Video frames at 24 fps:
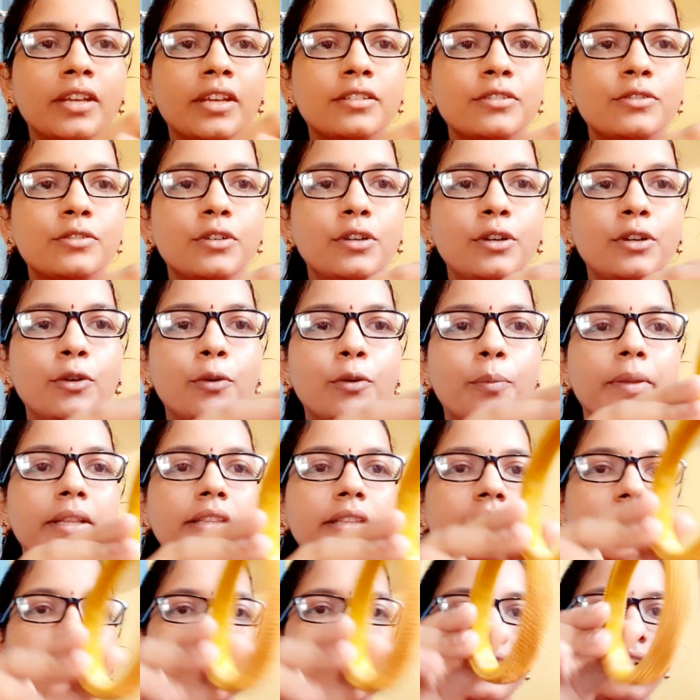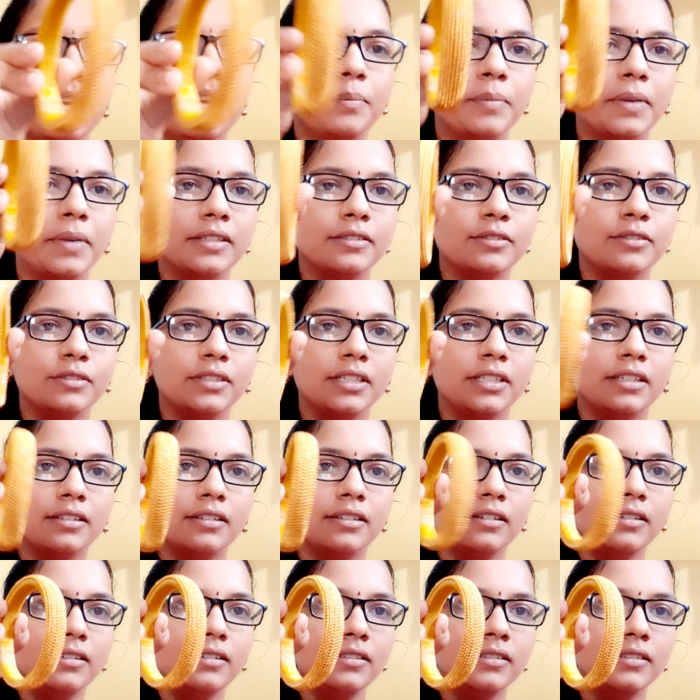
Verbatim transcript: చూడండి లోపల థ్రెడ్ కనపడుతుంది కదా